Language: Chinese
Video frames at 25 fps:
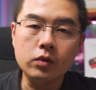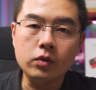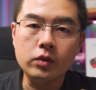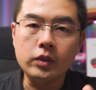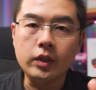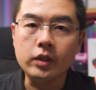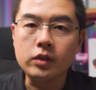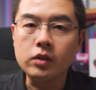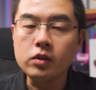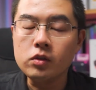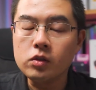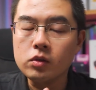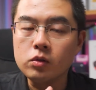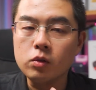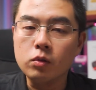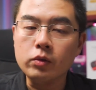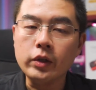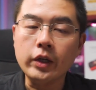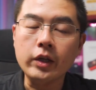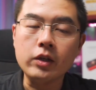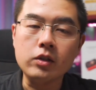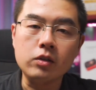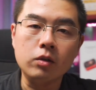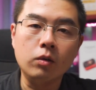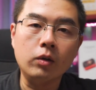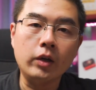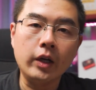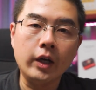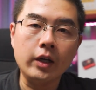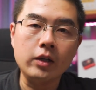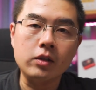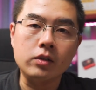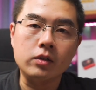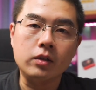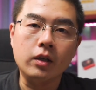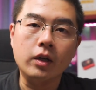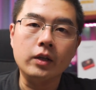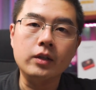也正是从那个时候
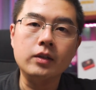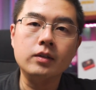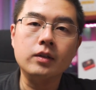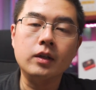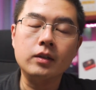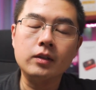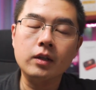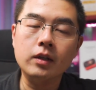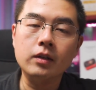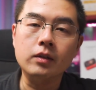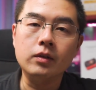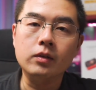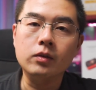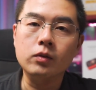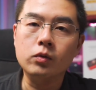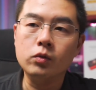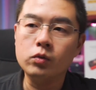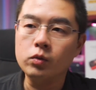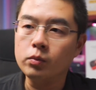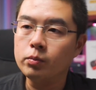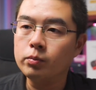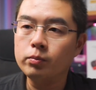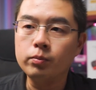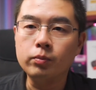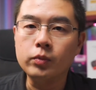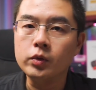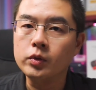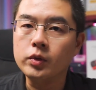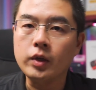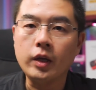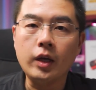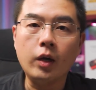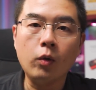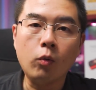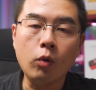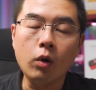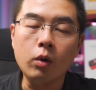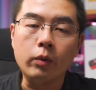开始啊 ，Insta360 所对
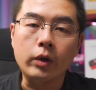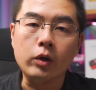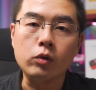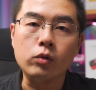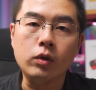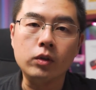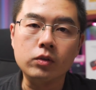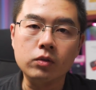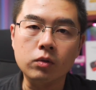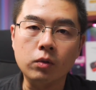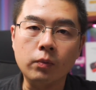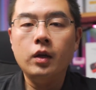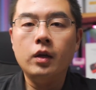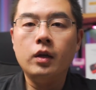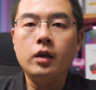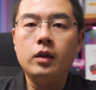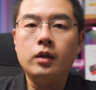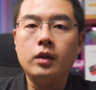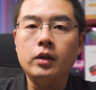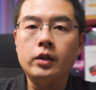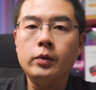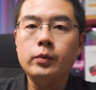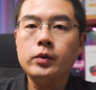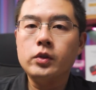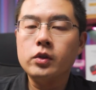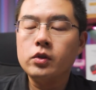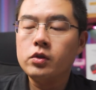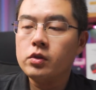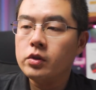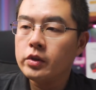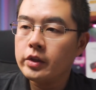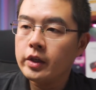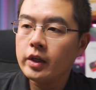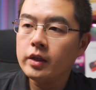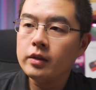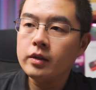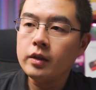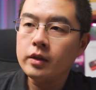大家广为传颂。那因为这
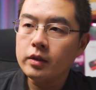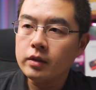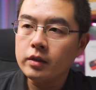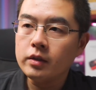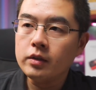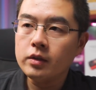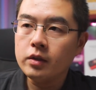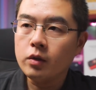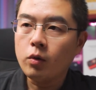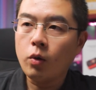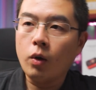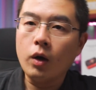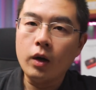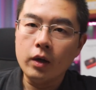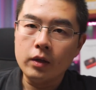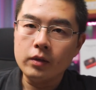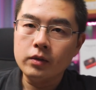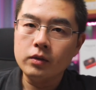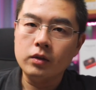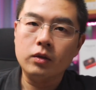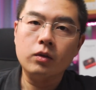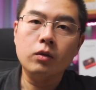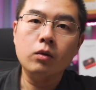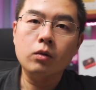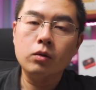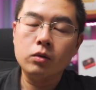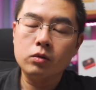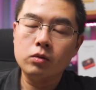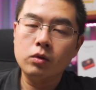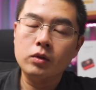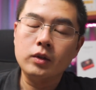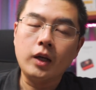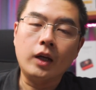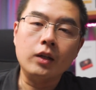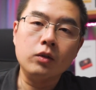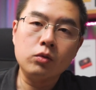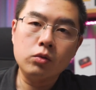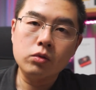是业内第一款能够
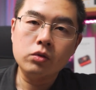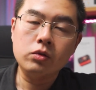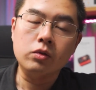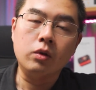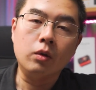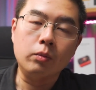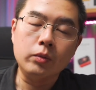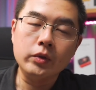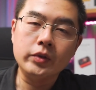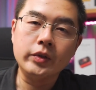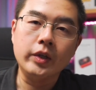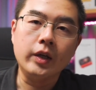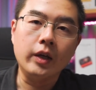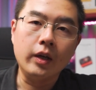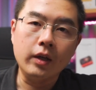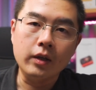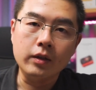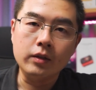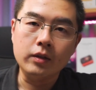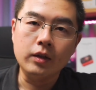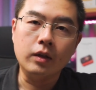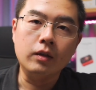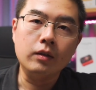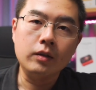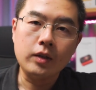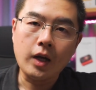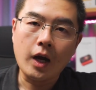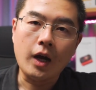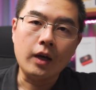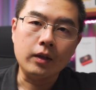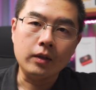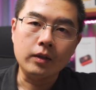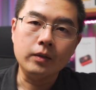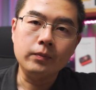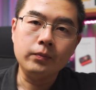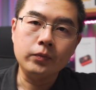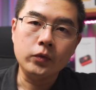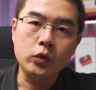说拿得出手并且很能
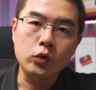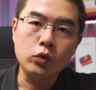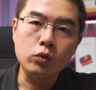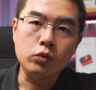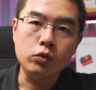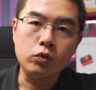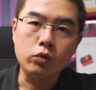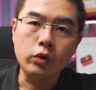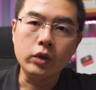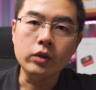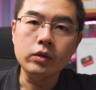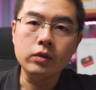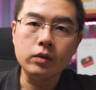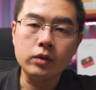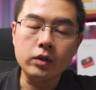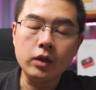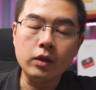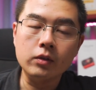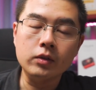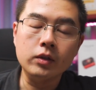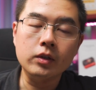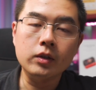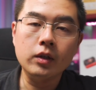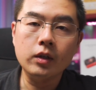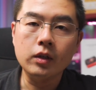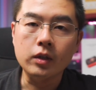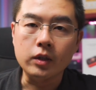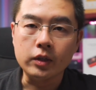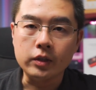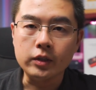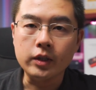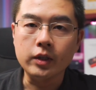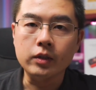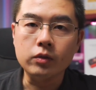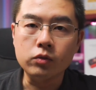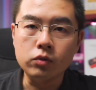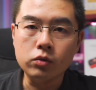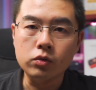打的，用全景相机的理
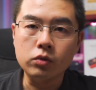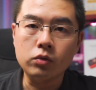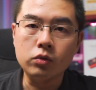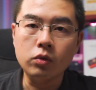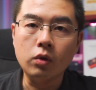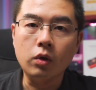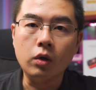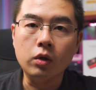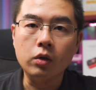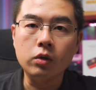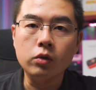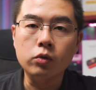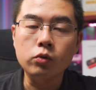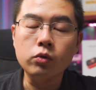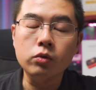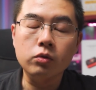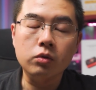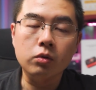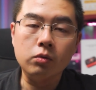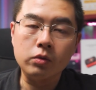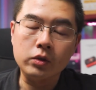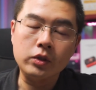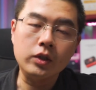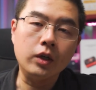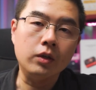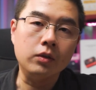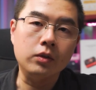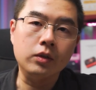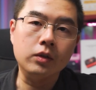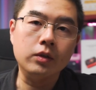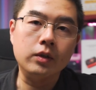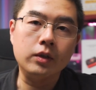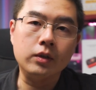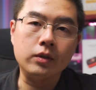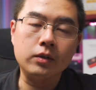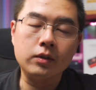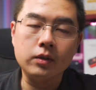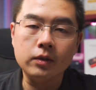念去做运动相机
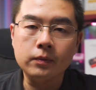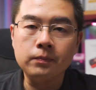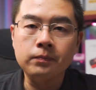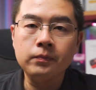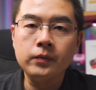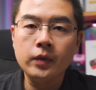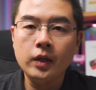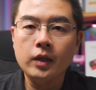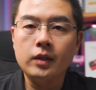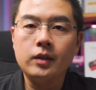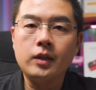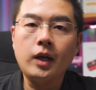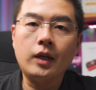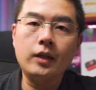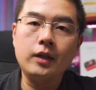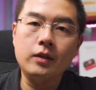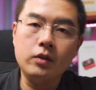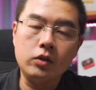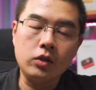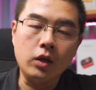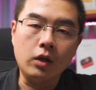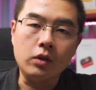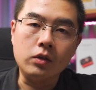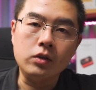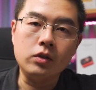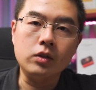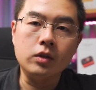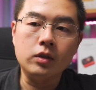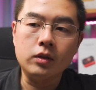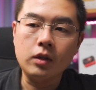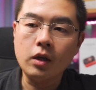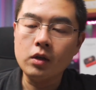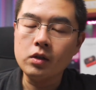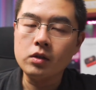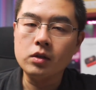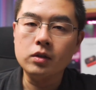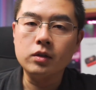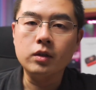的一次大胆的尝试。
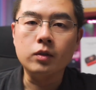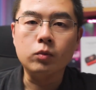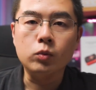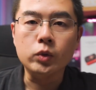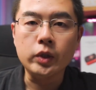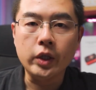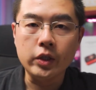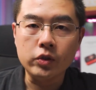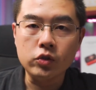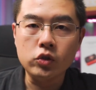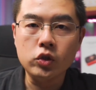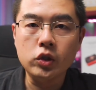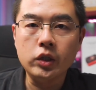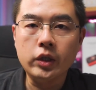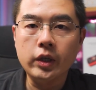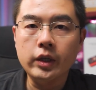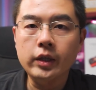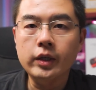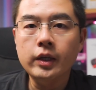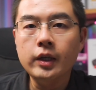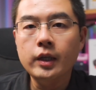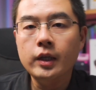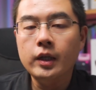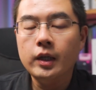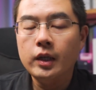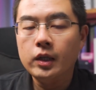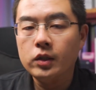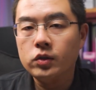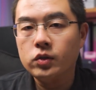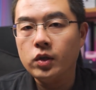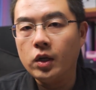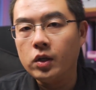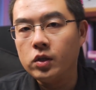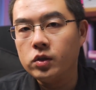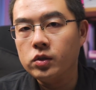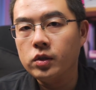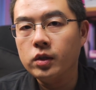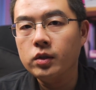当时在 5.7K
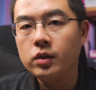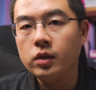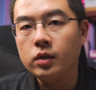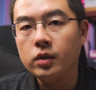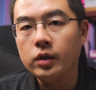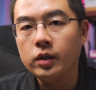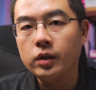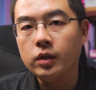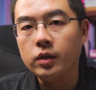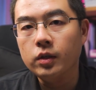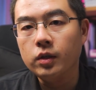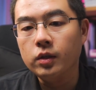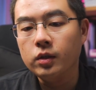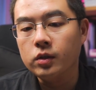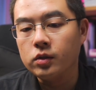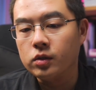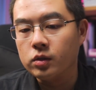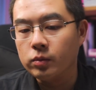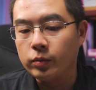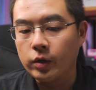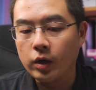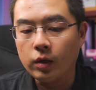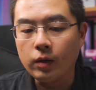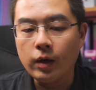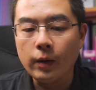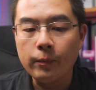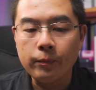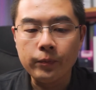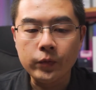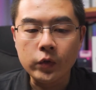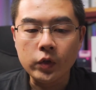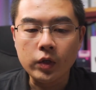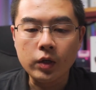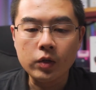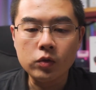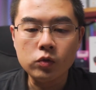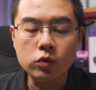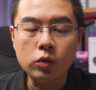30帧的这个指标啊，
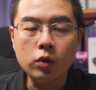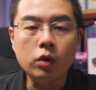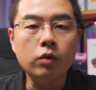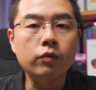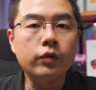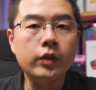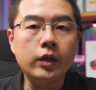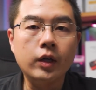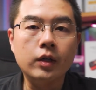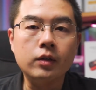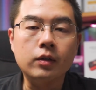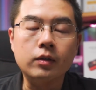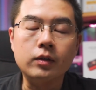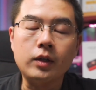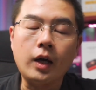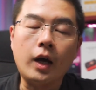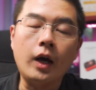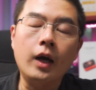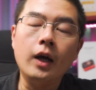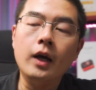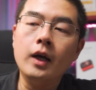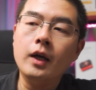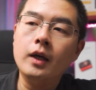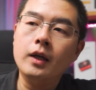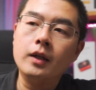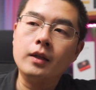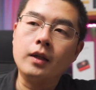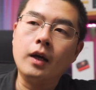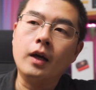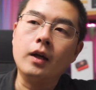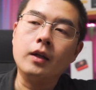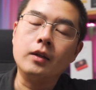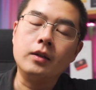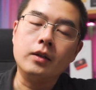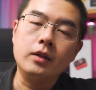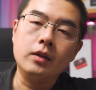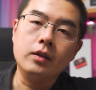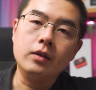应该说非常能打。
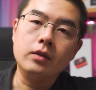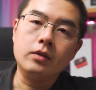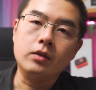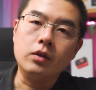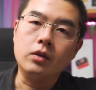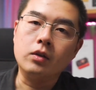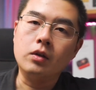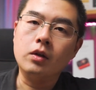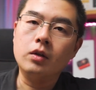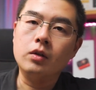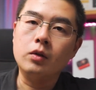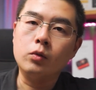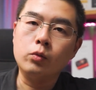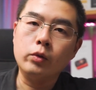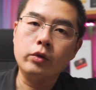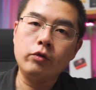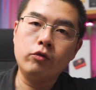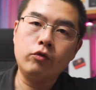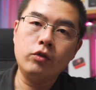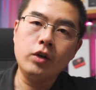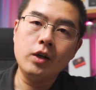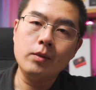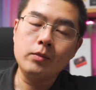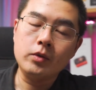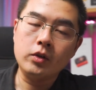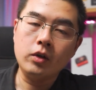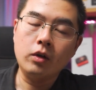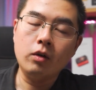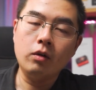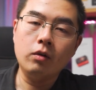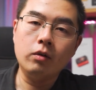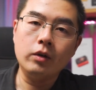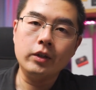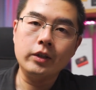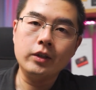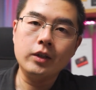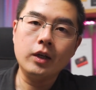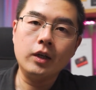它这个整个的 reframe 之
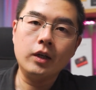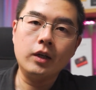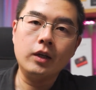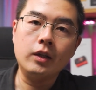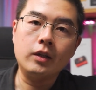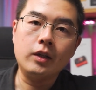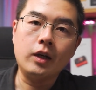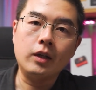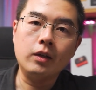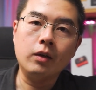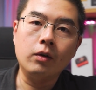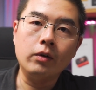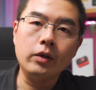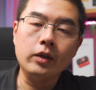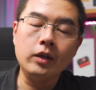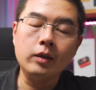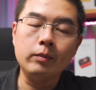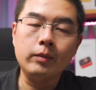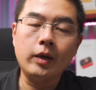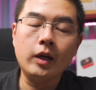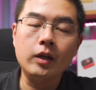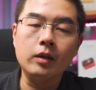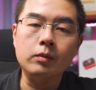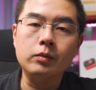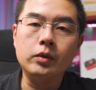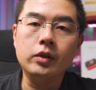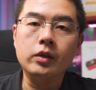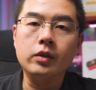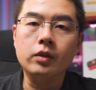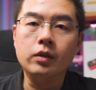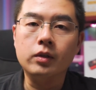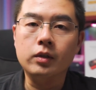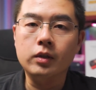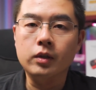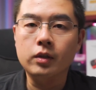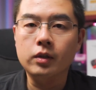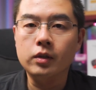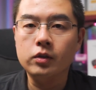后，依然可以达到 1080p
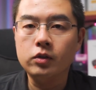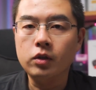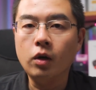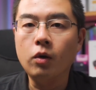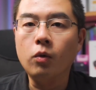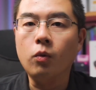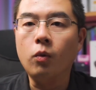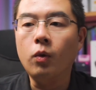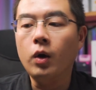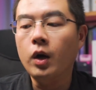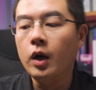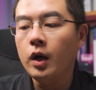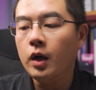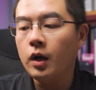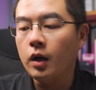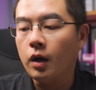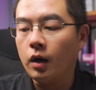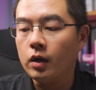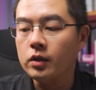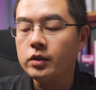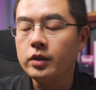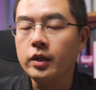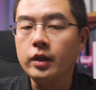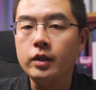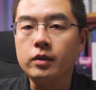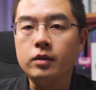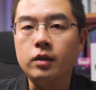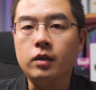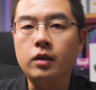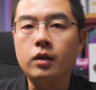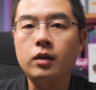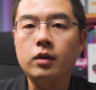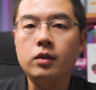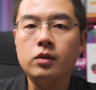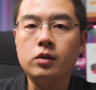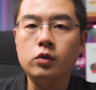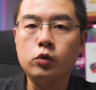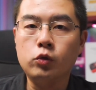的这个效果，而且整
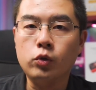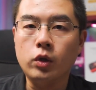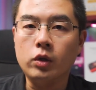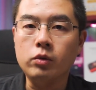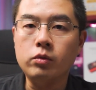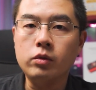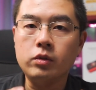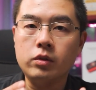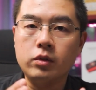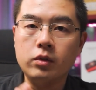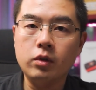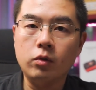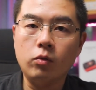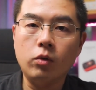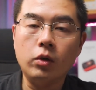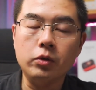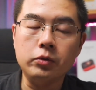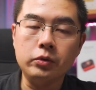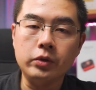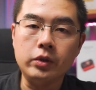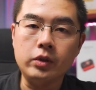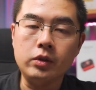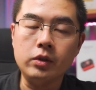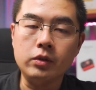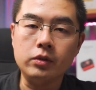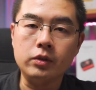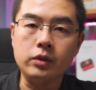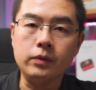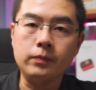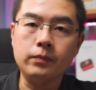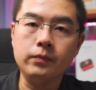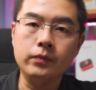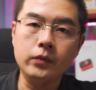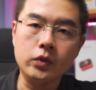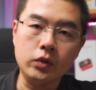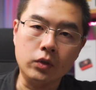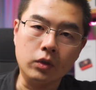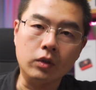个的是全对称的光学设计，
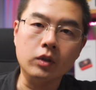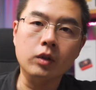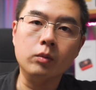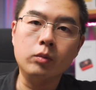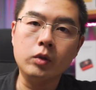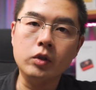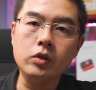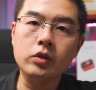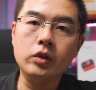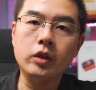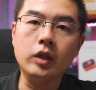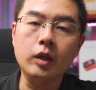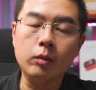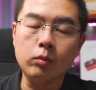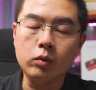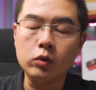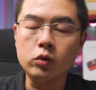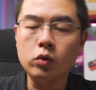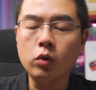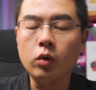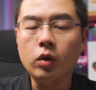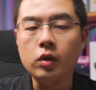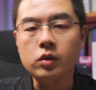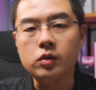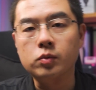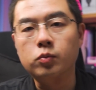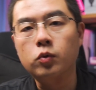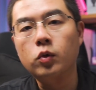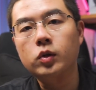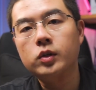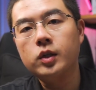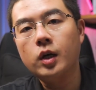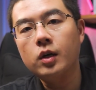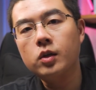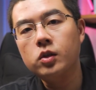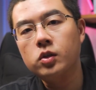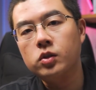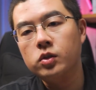整个的拼接也不错。只不过
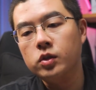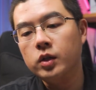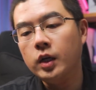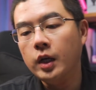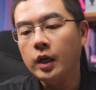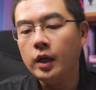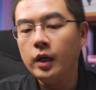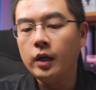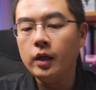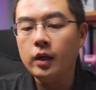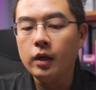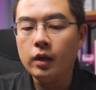当时